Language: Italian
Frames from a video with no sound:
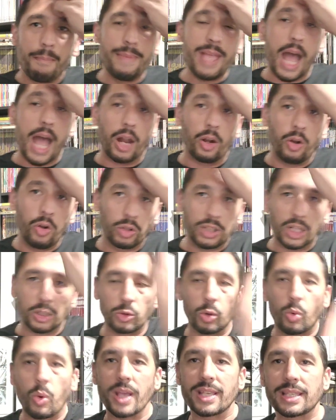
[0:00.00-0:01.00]
mi hanno
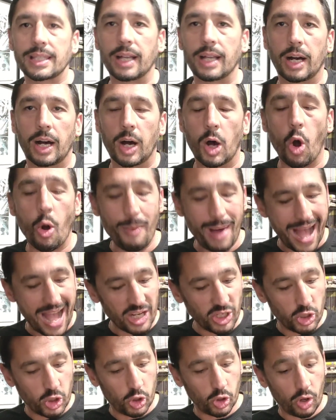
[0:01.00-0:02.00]
dato questo
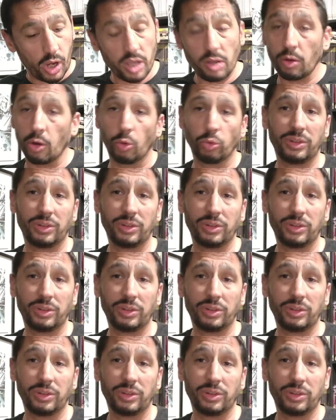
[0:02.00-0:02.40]
omaggio e io